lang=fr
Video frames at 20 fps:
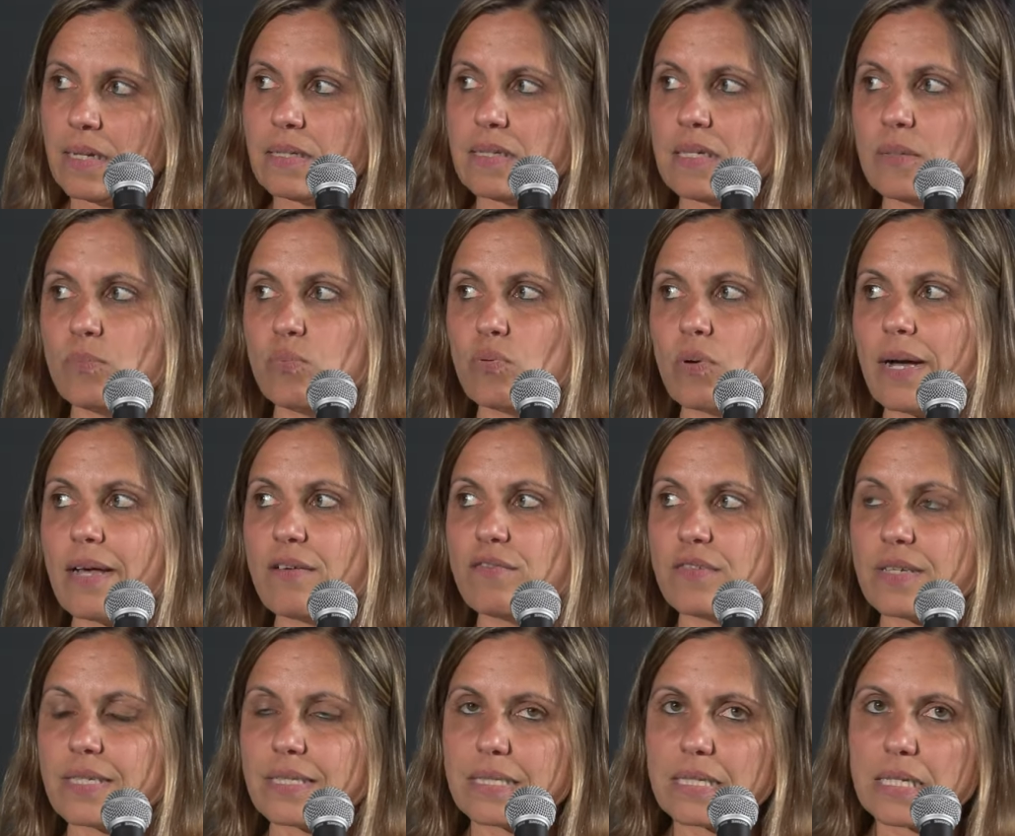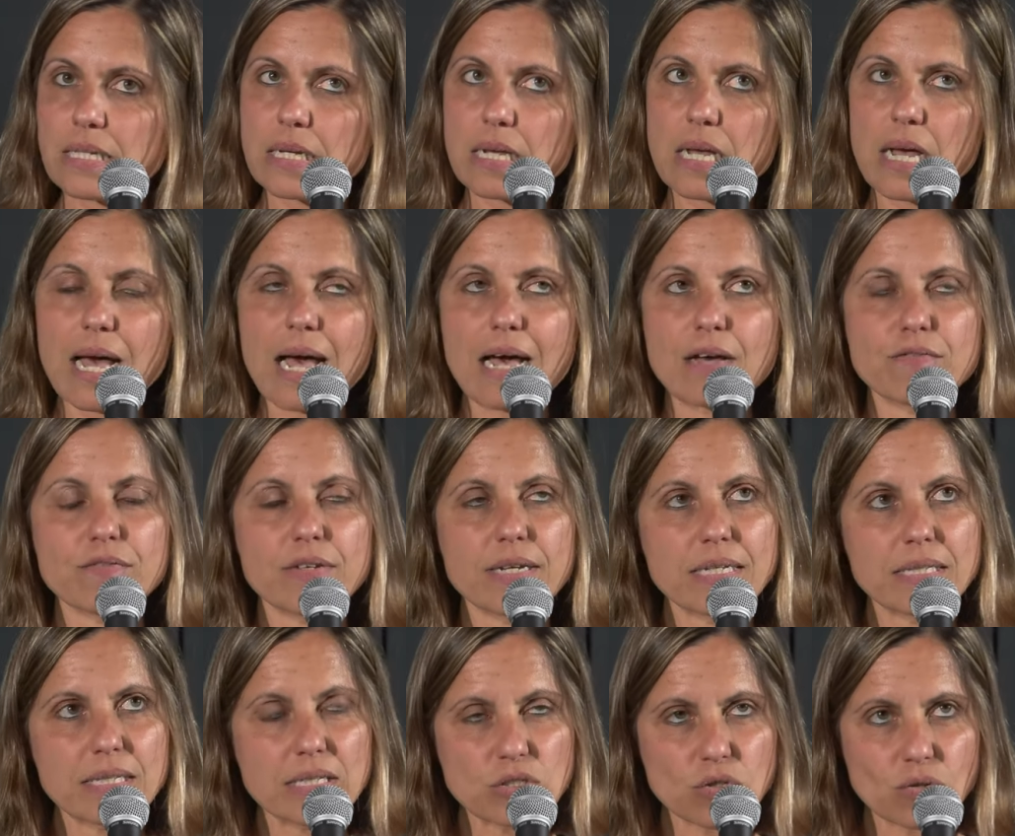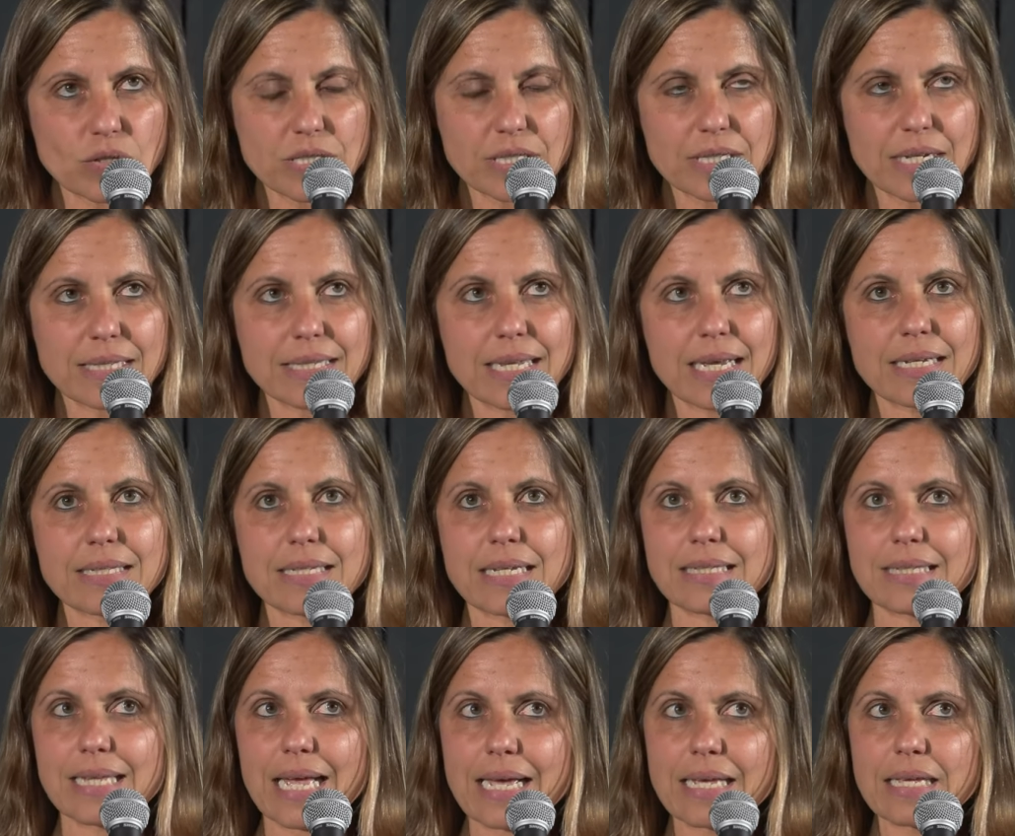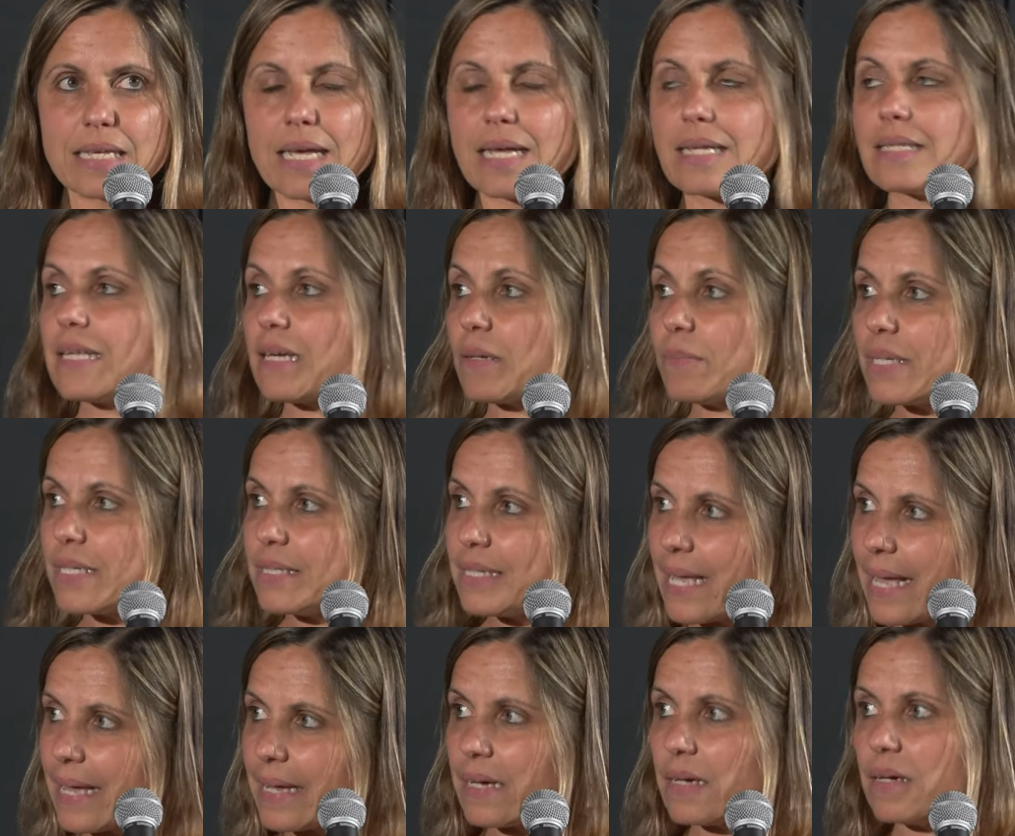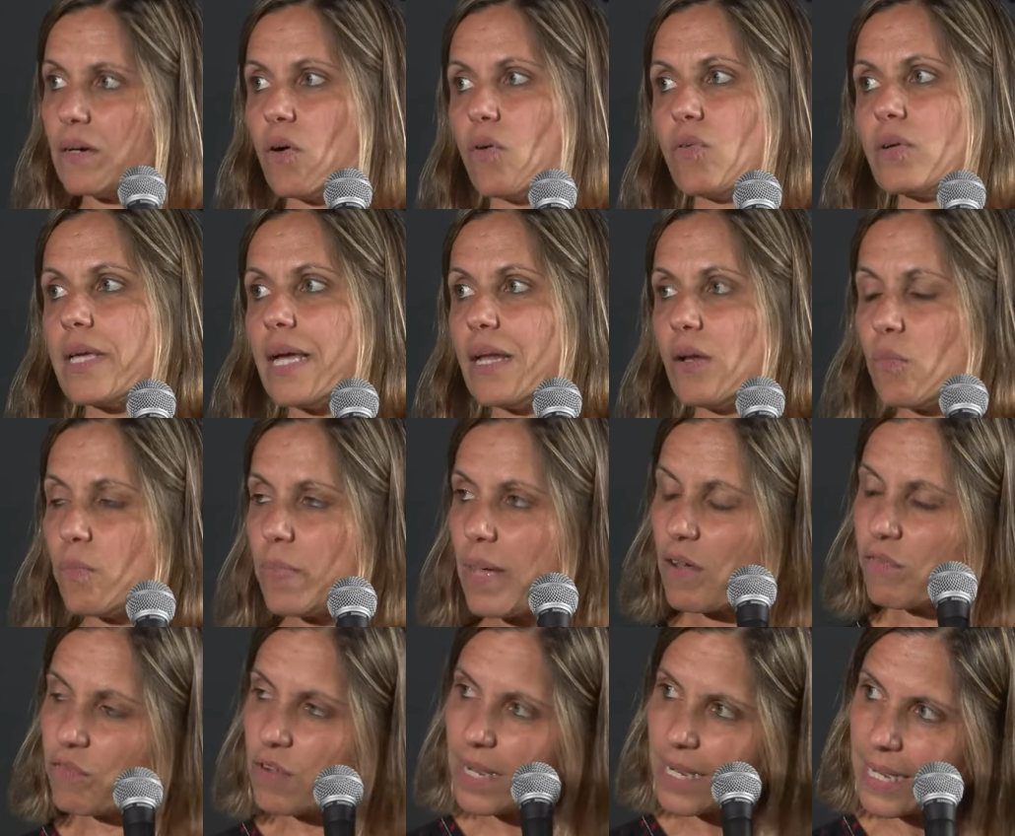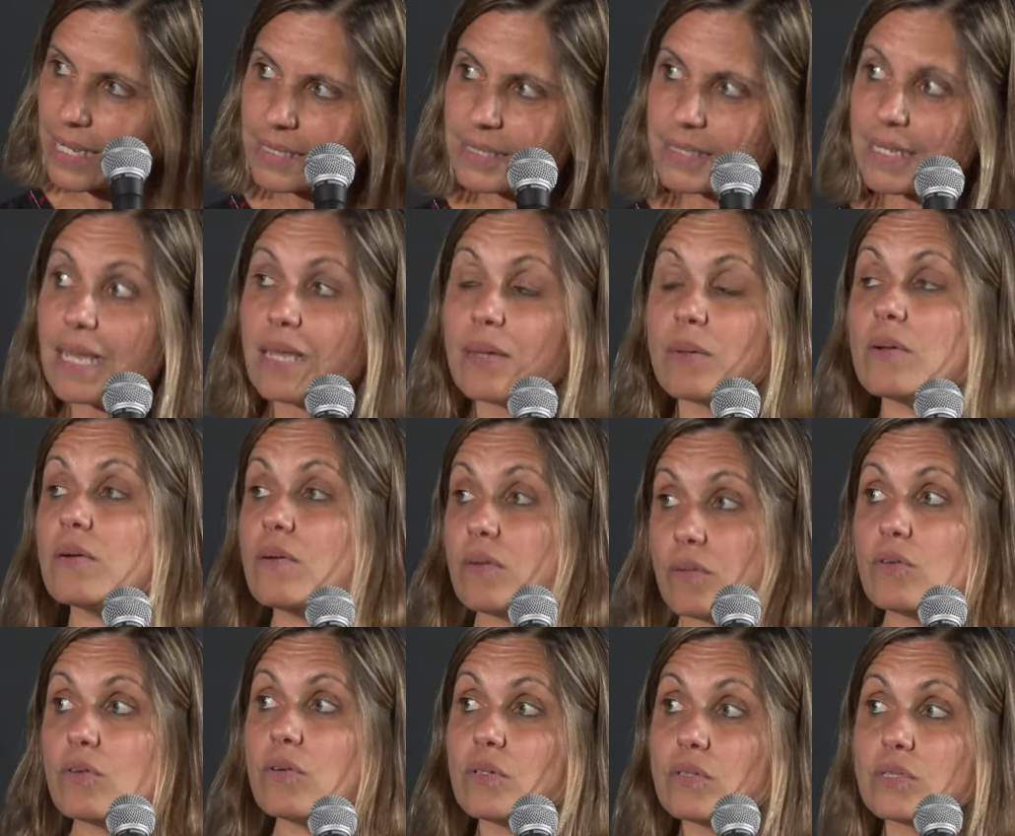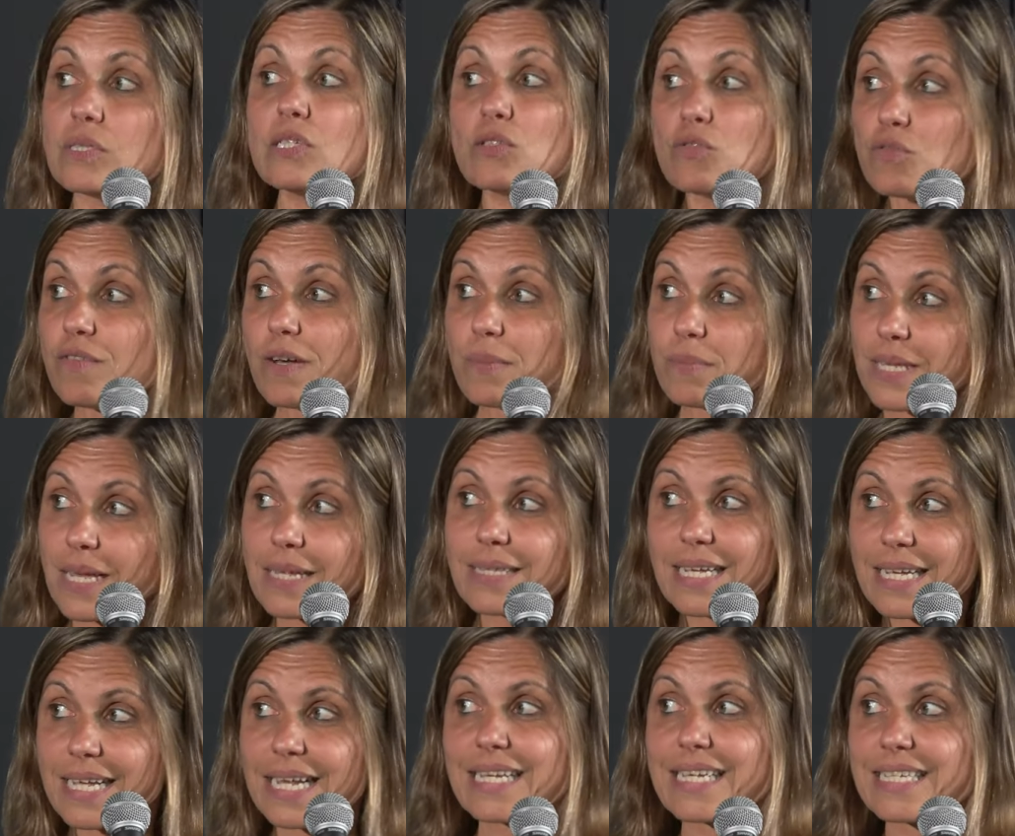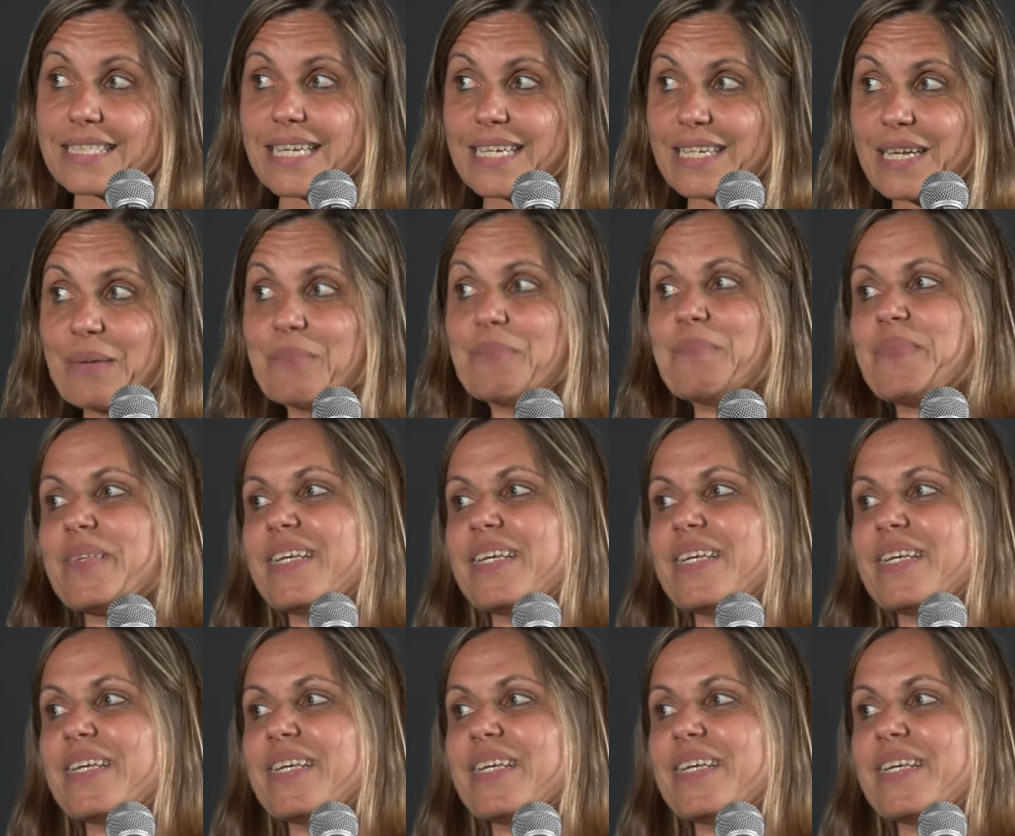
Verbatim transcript: qui pourrait venir avec des ordinateurs de taille intermédiaire hein, auxquels on peut avoir accès, si tout va bien, dans quelques années.